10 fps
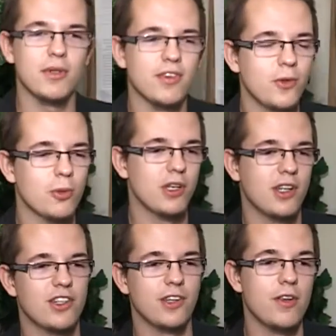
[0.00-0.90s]
bo według mnie
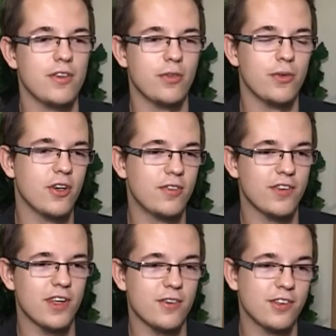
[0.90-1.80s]
nasza telewizja
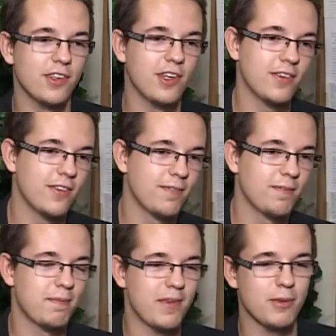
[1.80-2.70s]
Zduńsko-Wolska troszeczkę, no
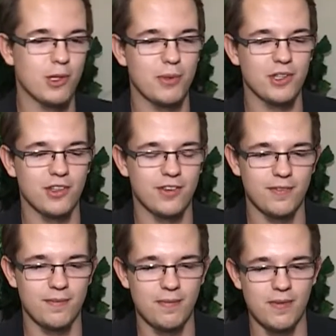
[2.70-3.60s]
jakby to
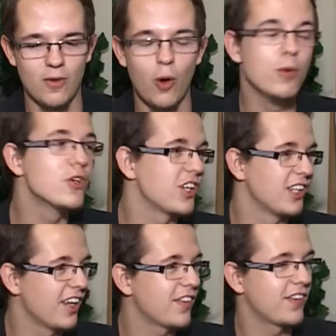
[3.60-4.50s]
powiedzieć,
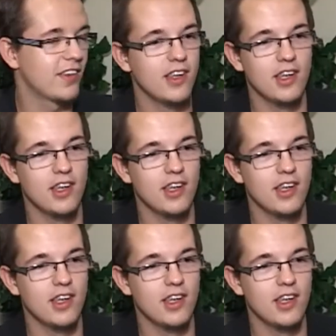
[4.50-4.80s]
opuszcza nas.